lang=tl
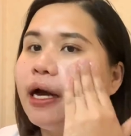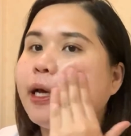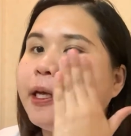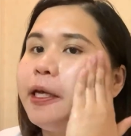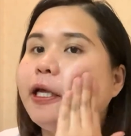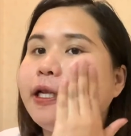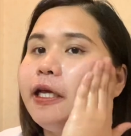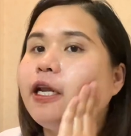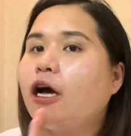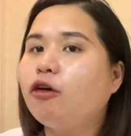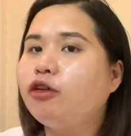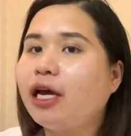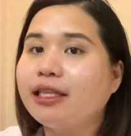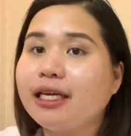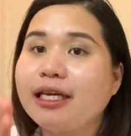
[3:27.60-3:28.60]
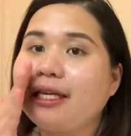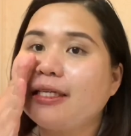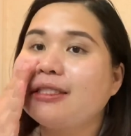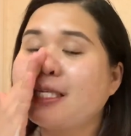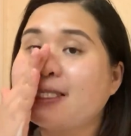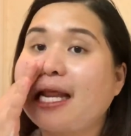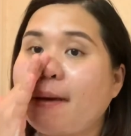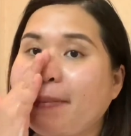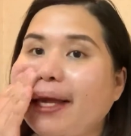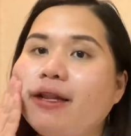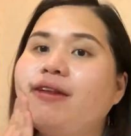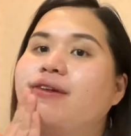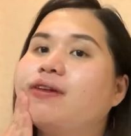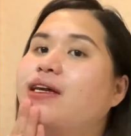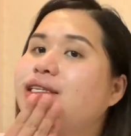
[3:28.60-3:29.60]
hindi na ako natingin ng sa salamin
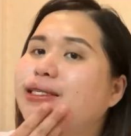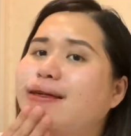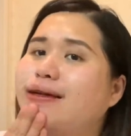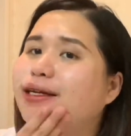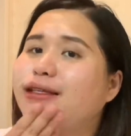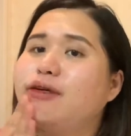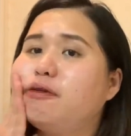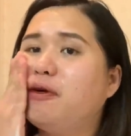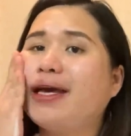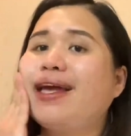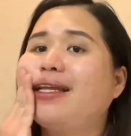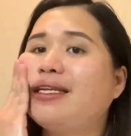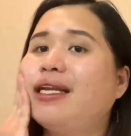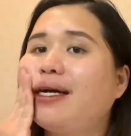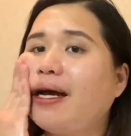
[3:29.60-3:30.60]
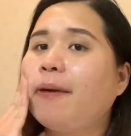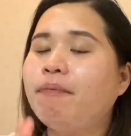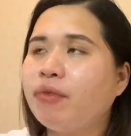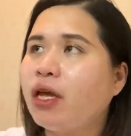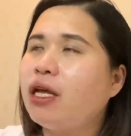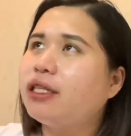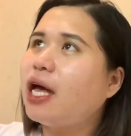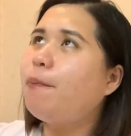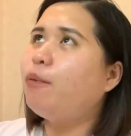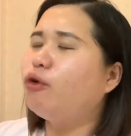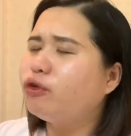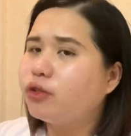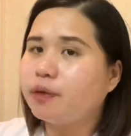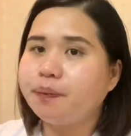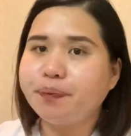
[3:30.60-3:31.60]
kasi talaga hindi ko carry talaga. Tapos,
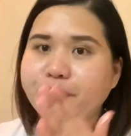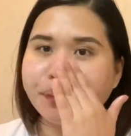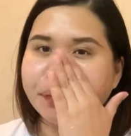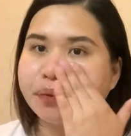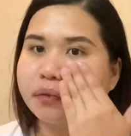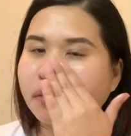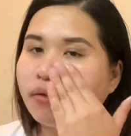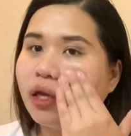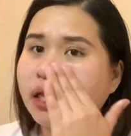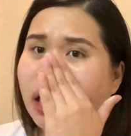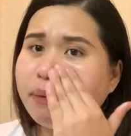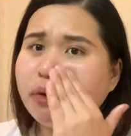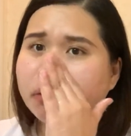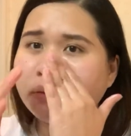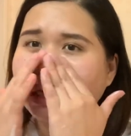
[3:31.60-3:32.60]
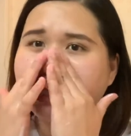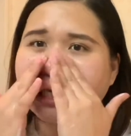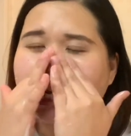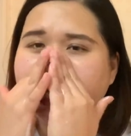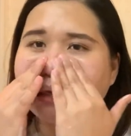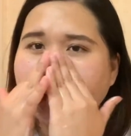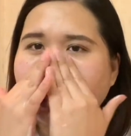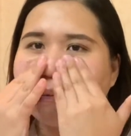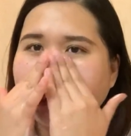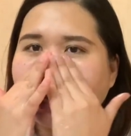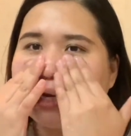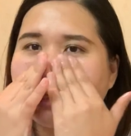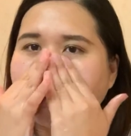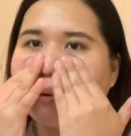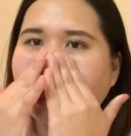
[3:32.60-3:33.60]
dami kong mga trinay ng mga, pra,
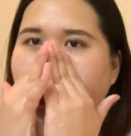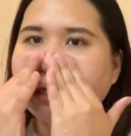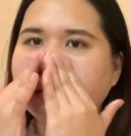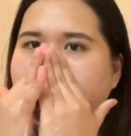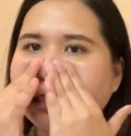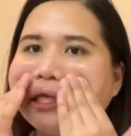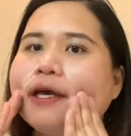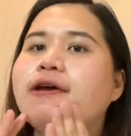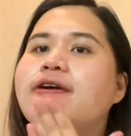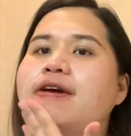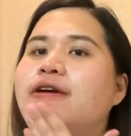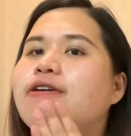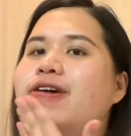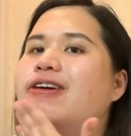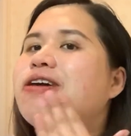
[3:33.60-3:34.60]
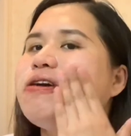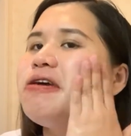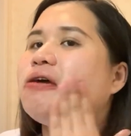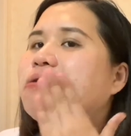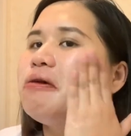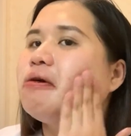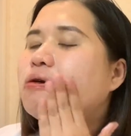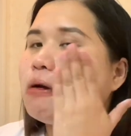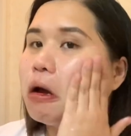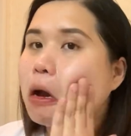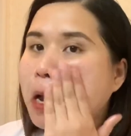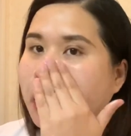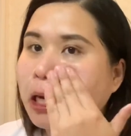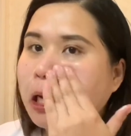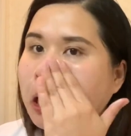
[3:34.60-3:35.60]
ng mga ano dati
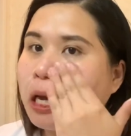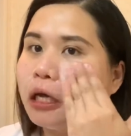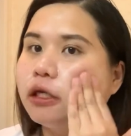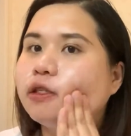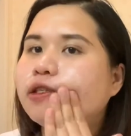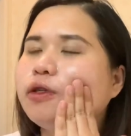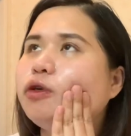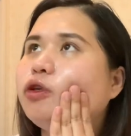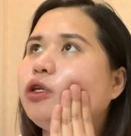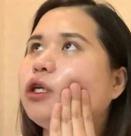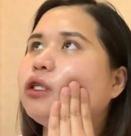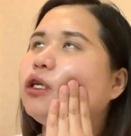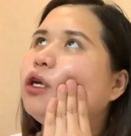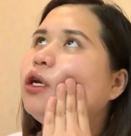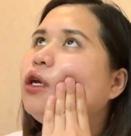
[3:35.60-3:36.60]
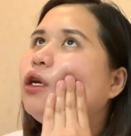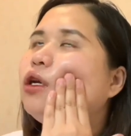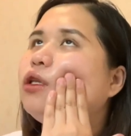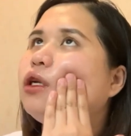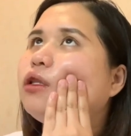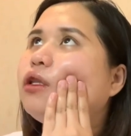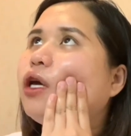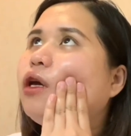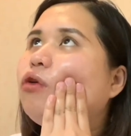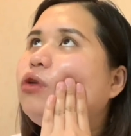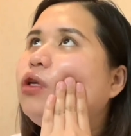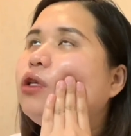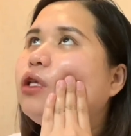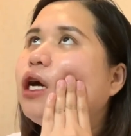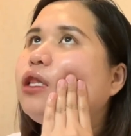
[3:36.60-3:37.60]
na siguro nag nagtry ako
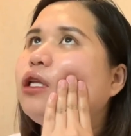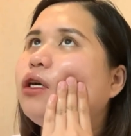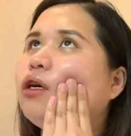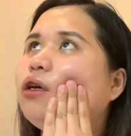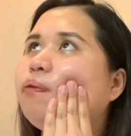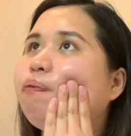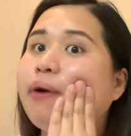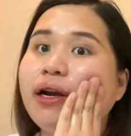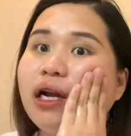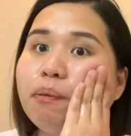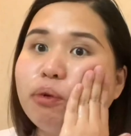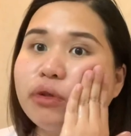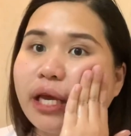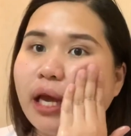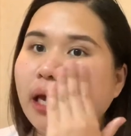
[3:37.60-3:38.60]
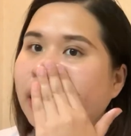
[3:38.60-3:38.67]
dati ng perlang puti